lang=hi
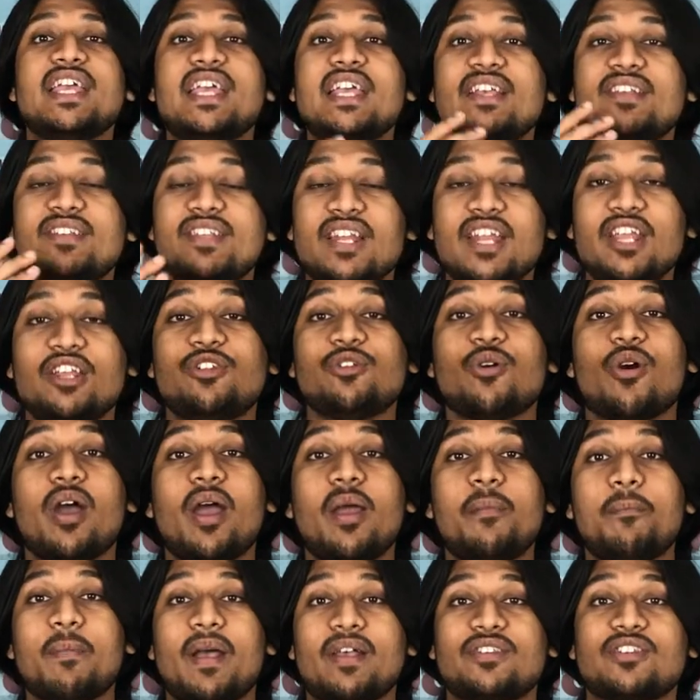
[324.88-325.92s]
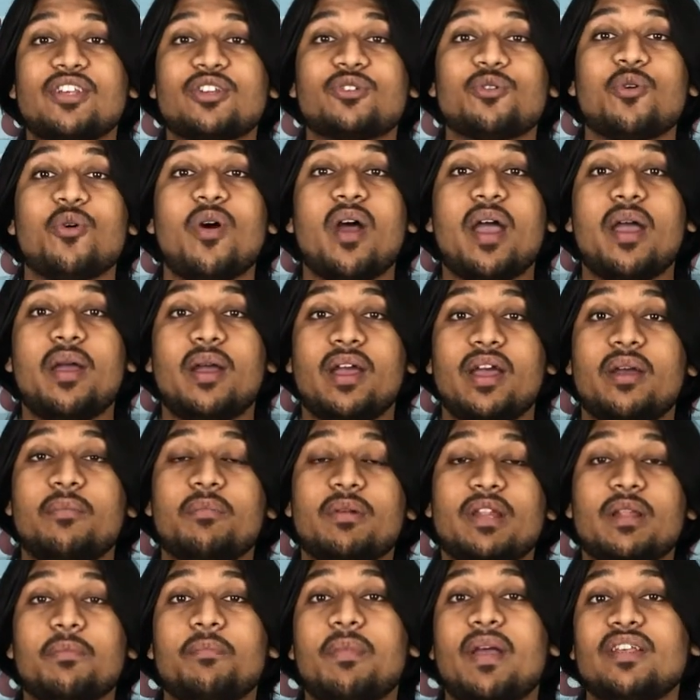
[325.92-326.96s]
ईजिली जो है मैसेज को ए,
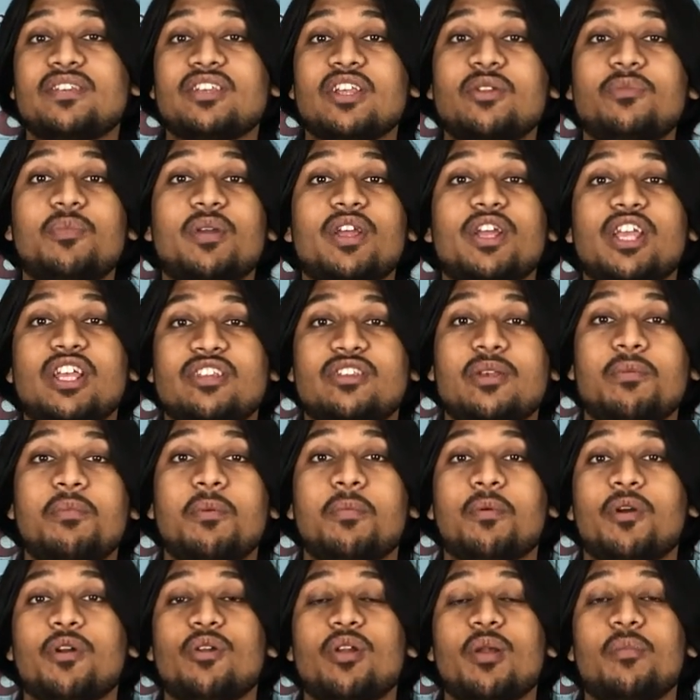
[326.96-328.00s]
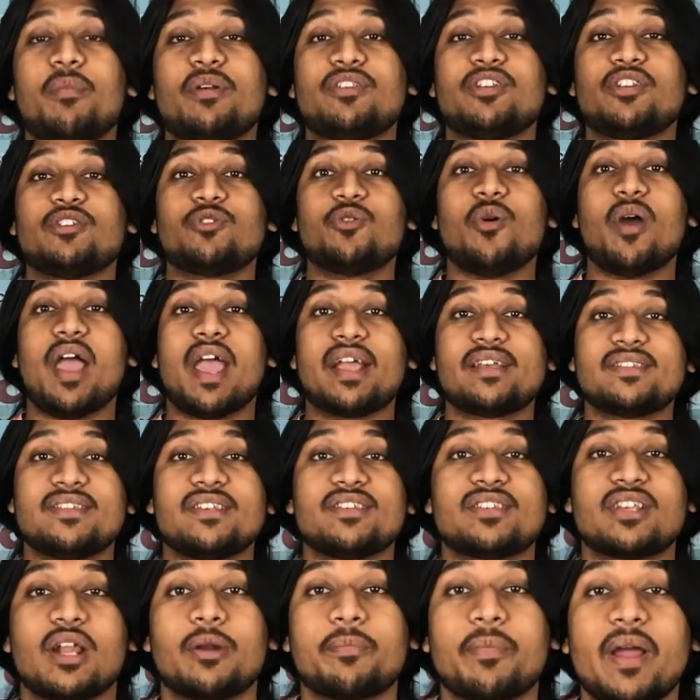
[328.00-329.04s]
मतलब मैसेज में किसी भी पर्टिकुलर मैसेज को
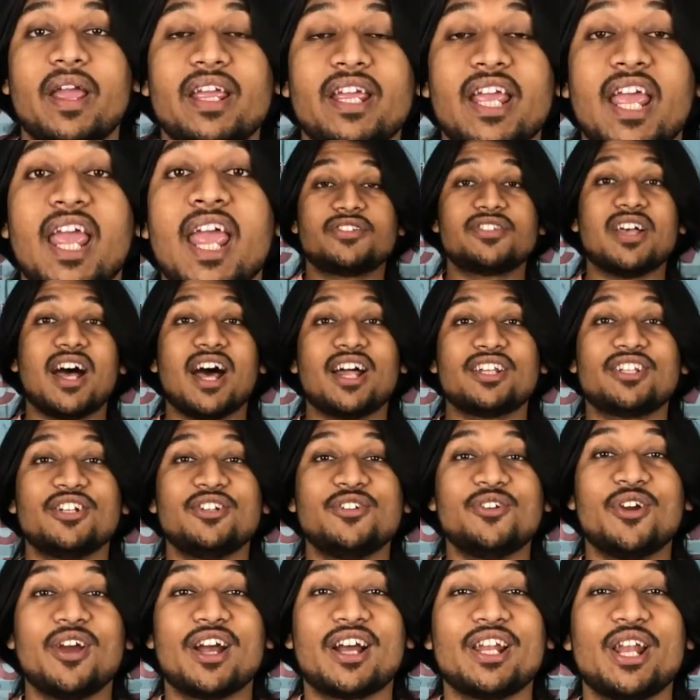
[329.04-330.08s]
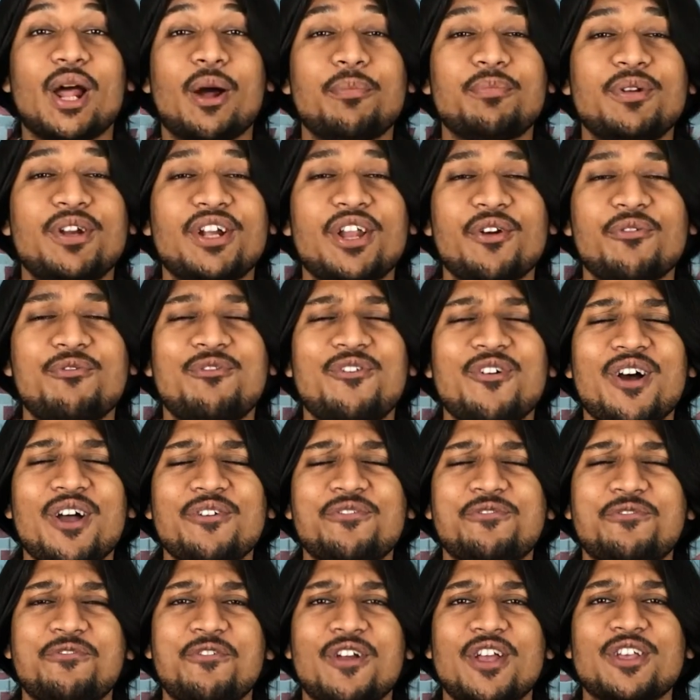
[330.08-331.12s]
एक्सेस कर पाएंगे साथ ही जो अगला अपडेट है वो है
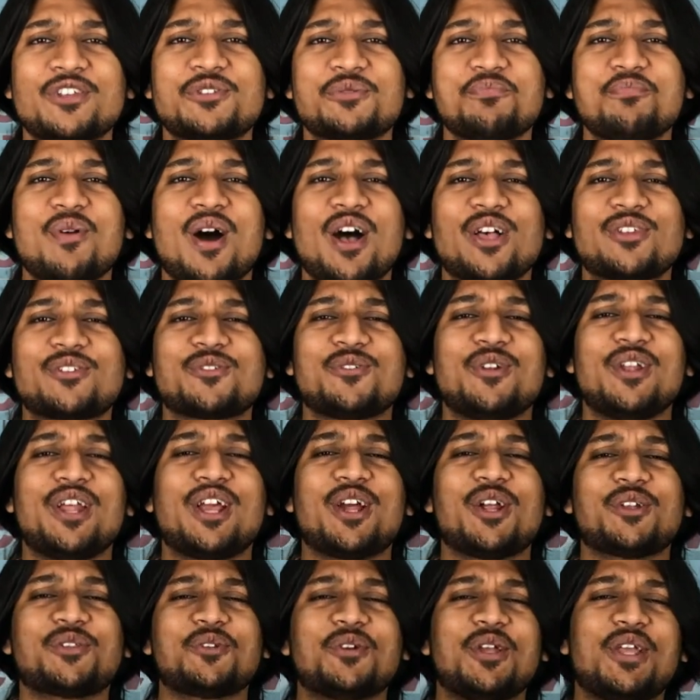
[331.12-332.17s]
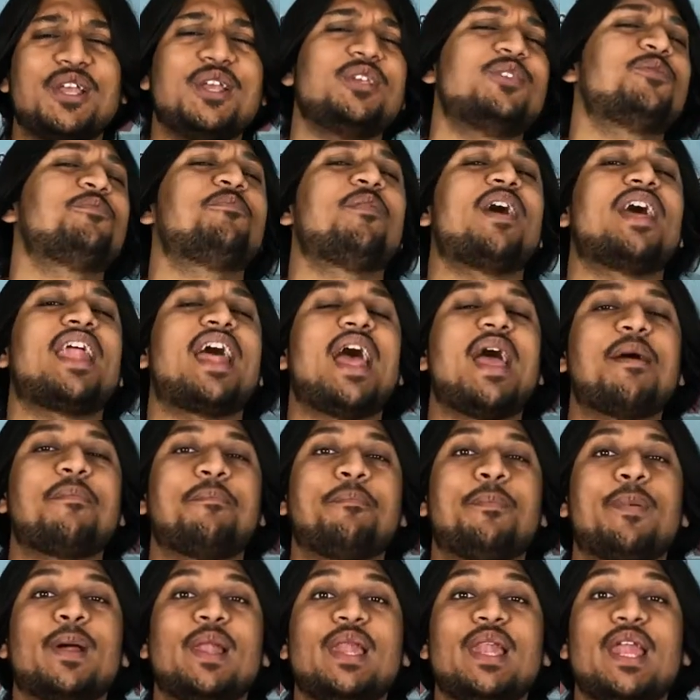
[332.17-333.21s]
फेस मास्क को लेकर तो इस बार
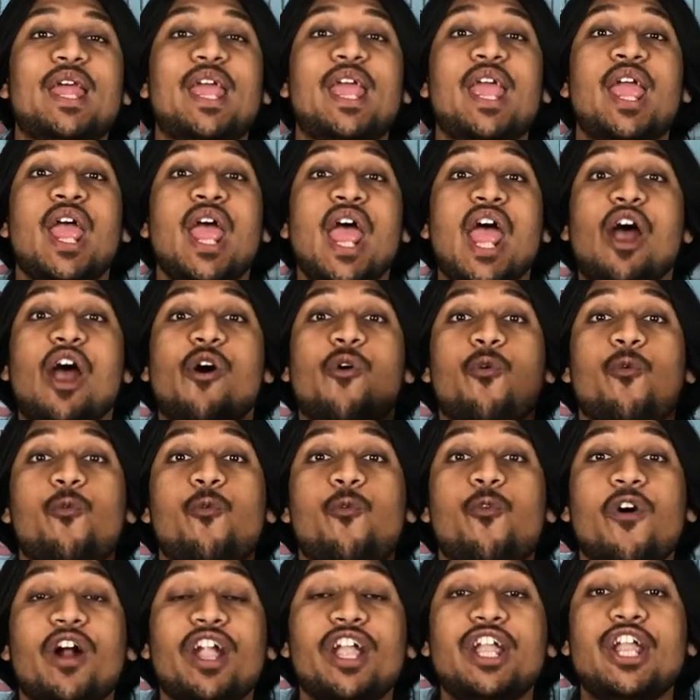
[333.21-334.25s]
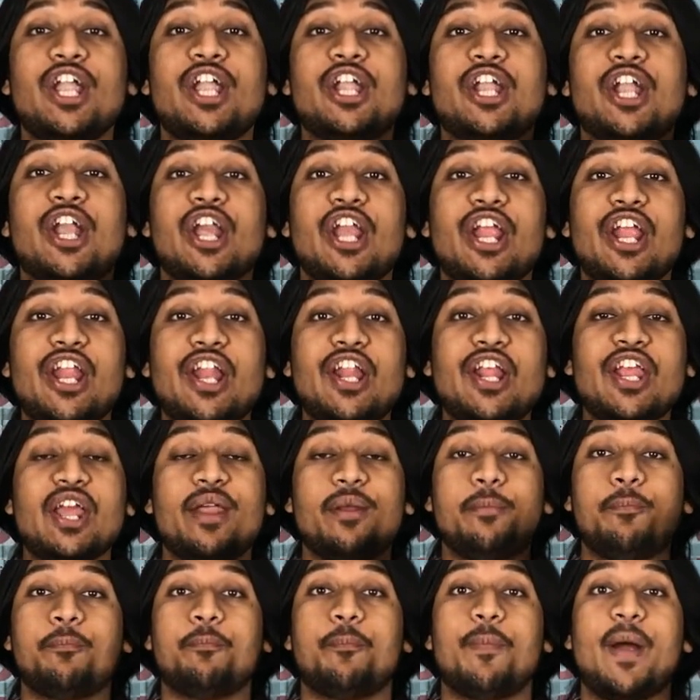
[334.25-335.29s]
एप्पल ने वन
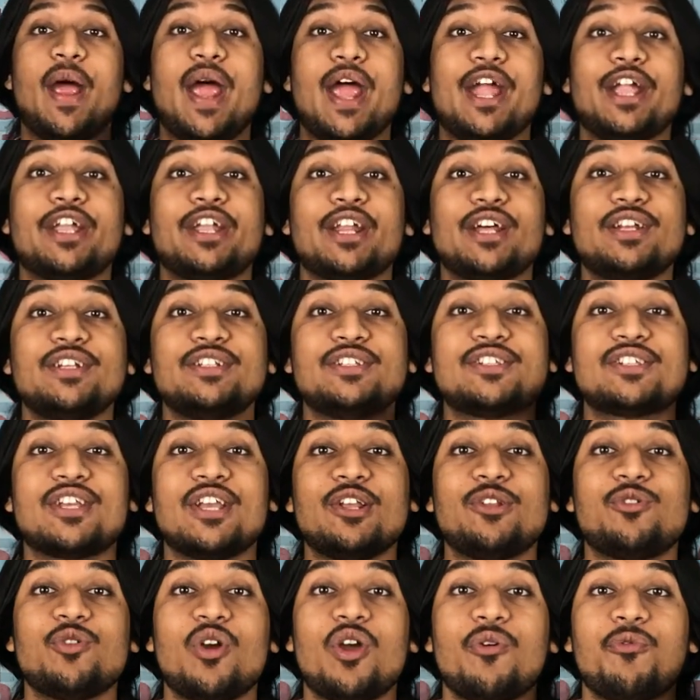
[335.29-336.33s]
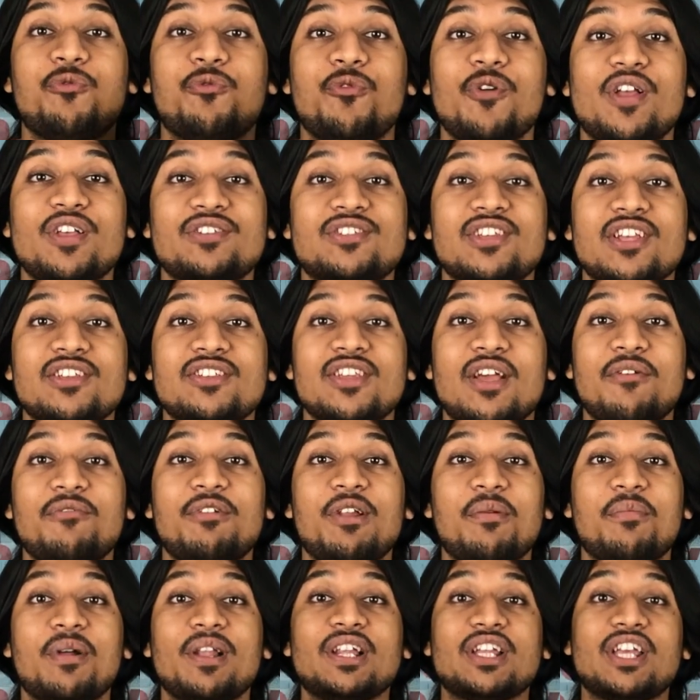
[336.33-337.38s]
ट्रिलियन पैटर्न के जो है फेसेस
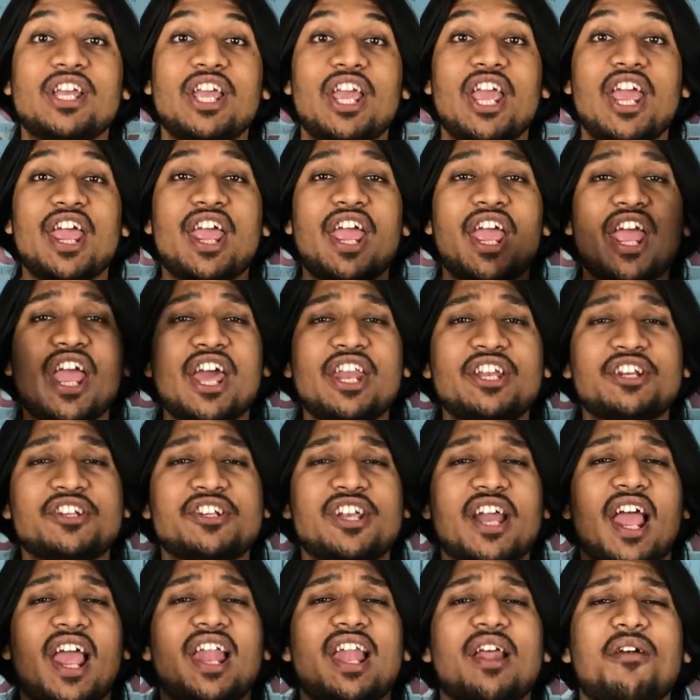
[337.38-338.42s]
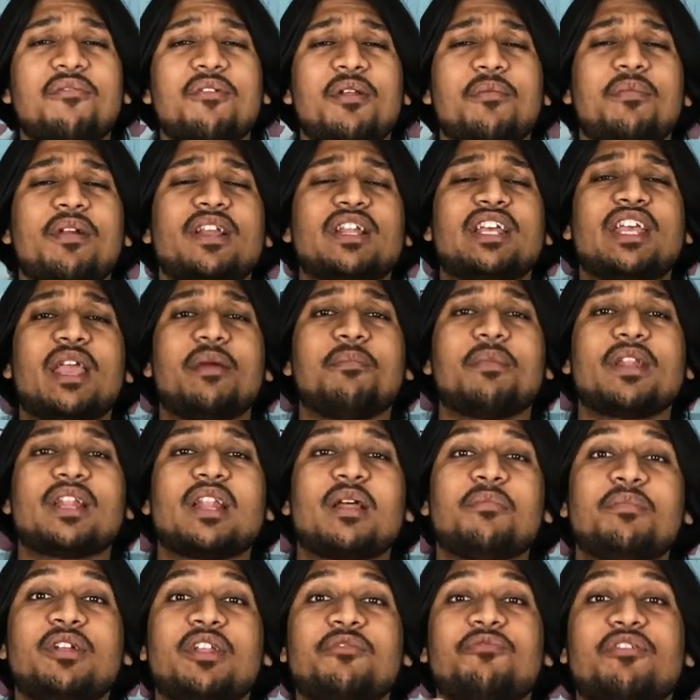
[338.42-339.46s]
अवेलेबल किए हेयर स्टाइल अवेलेबल किए
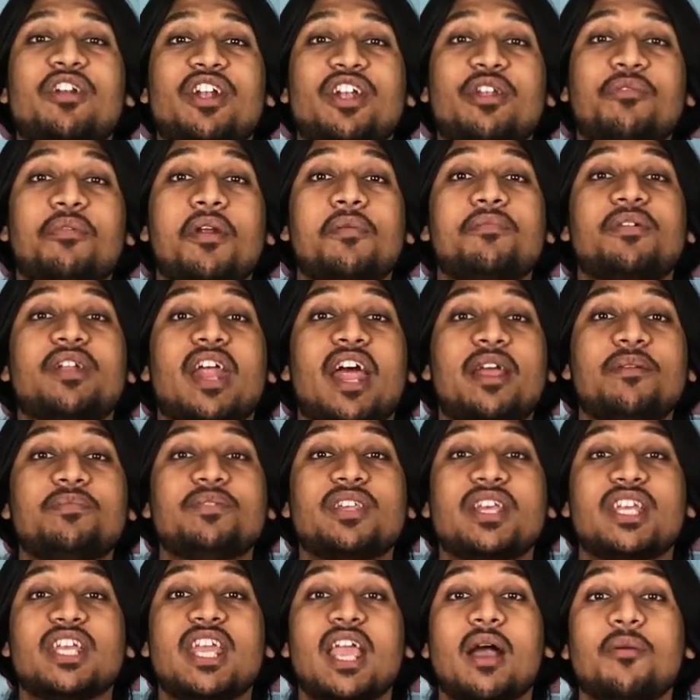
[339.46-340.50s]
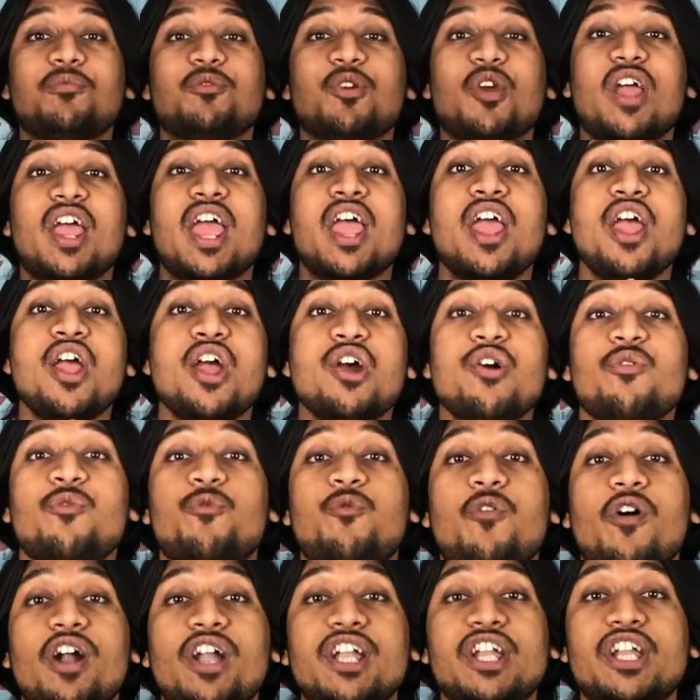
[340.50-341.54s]
मतलब डिफरेंट डिफरेंट टाइप से कि आप जो है
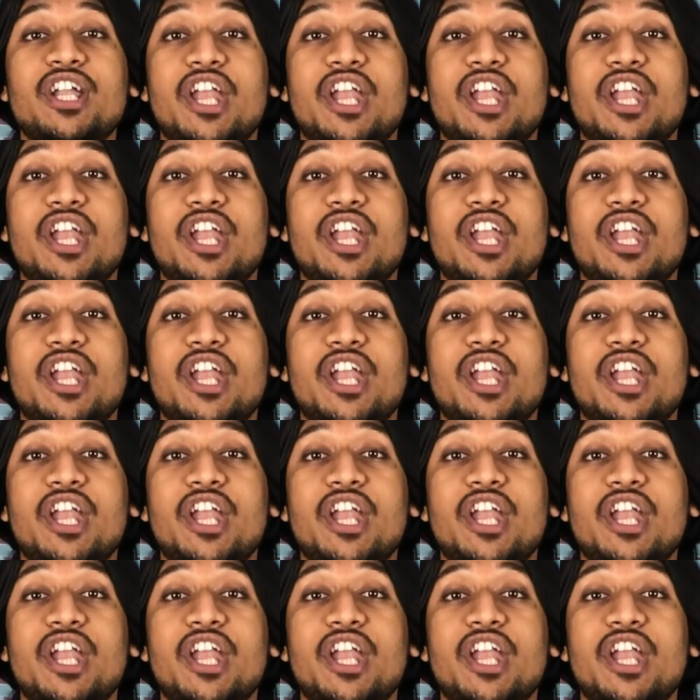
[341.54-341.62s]
वन